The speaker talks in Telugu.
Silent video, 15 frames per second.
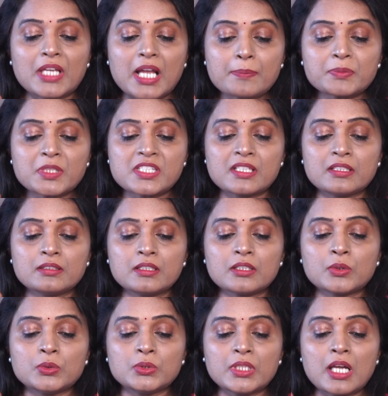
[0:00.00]
వ్యాప్తి
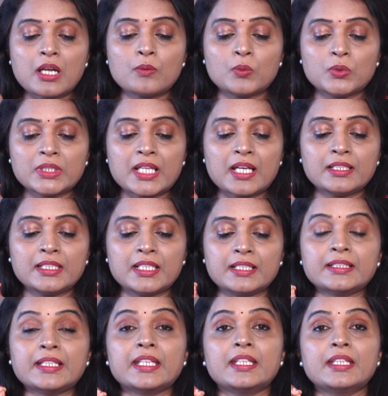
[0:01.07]
చెందకుండా ఉండాలి
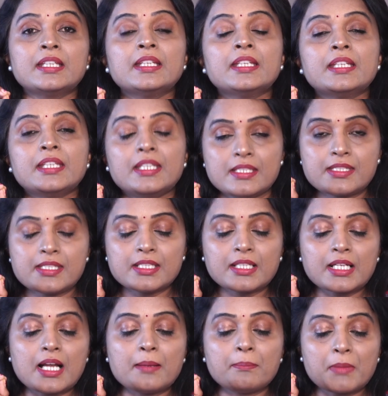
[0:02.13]
అంటే ఈ
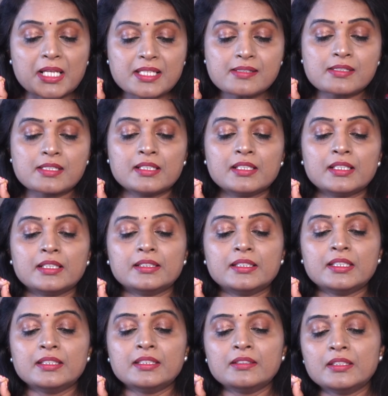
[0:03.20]
టీకా మస్ట్
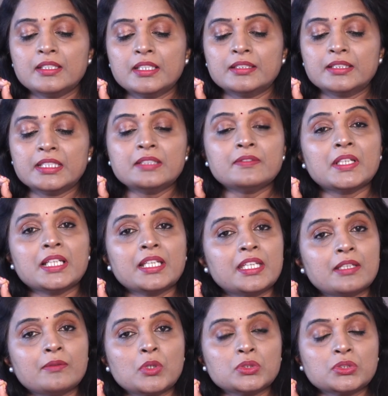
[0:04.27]
దీని దీనివల్ల
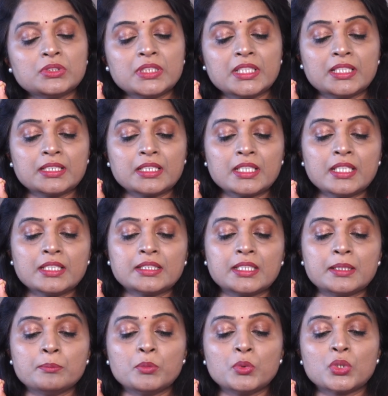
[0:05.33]
ఏమవుతుంది అంటే
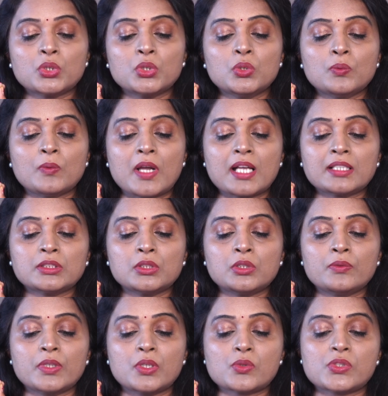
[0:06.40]
తిమ్ముర్లు
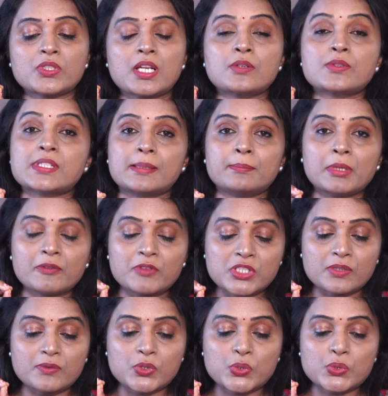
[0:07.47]
వాంతులు విరోచనాలు
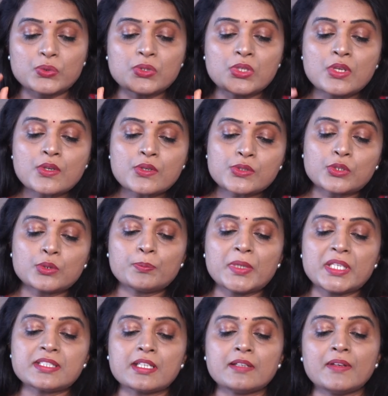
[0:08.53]
సంభవించవచ్చు సో
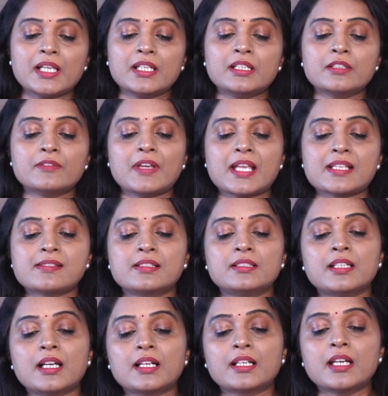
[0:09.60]
పెంటావాలెంట్
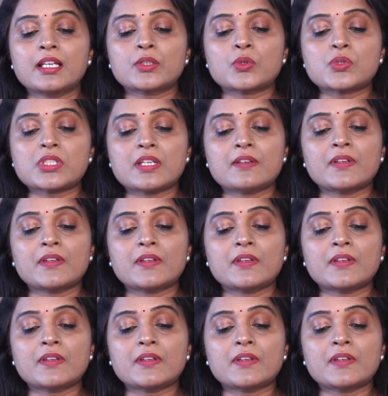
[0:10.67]
వ్యాక్సిన్ లాగా రొటా